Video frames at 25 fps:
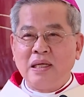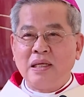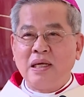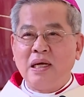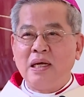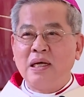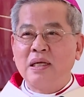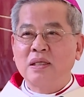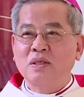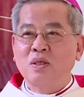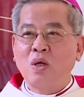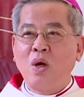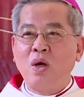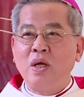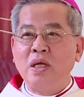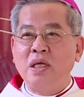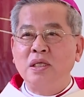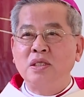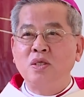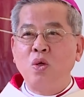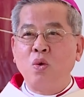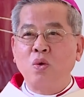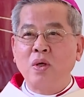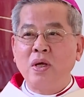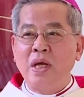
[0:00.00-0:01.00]
Ờ, tôi
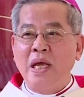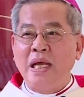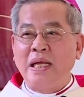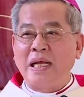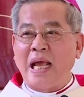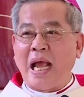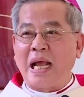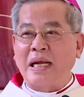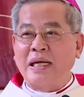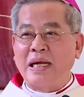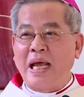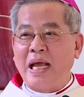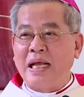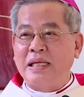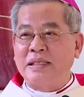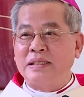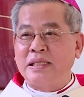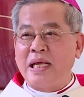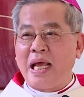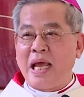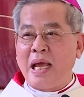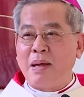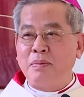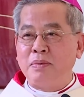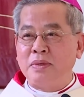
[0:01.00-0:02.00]
dùng cái hình ảnh này chị
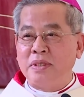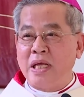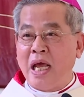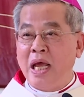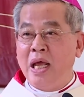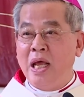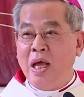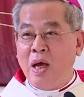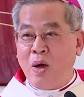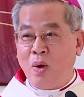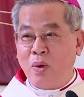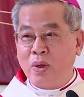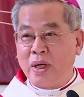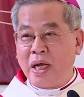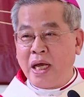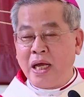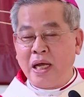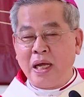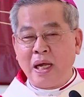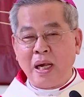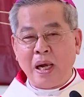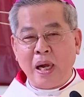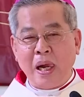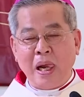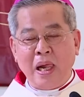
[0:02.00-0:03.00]
em dễ hiểu này.
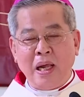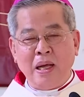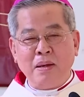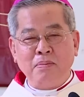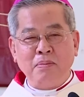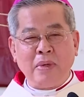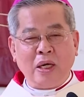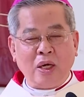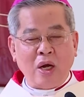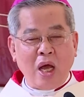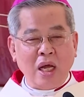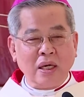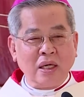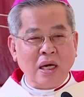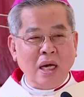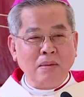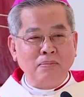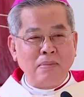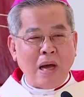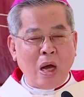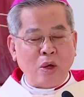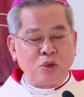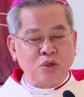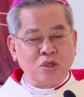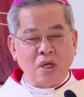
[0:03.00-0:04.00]
Mình nói đấng
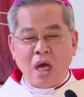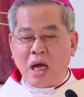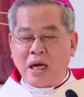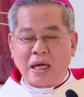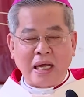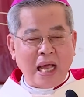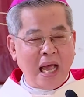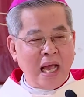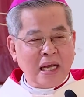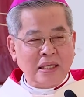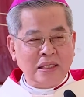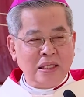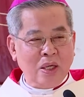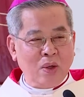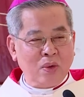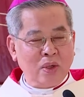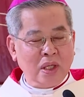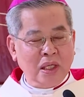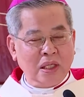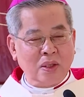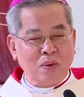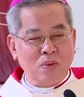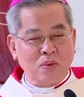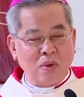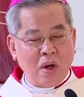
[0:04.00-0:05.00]
bảo trợ khác nhiều
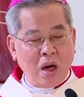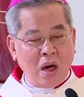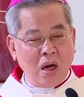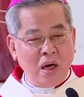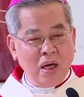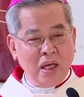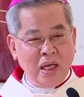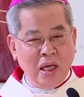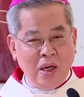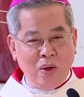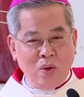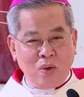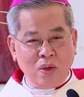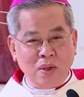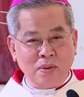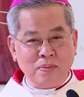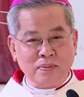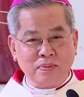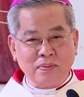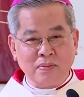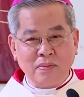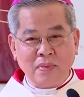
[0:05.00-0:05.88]
khi cũng khó hiểu lắm.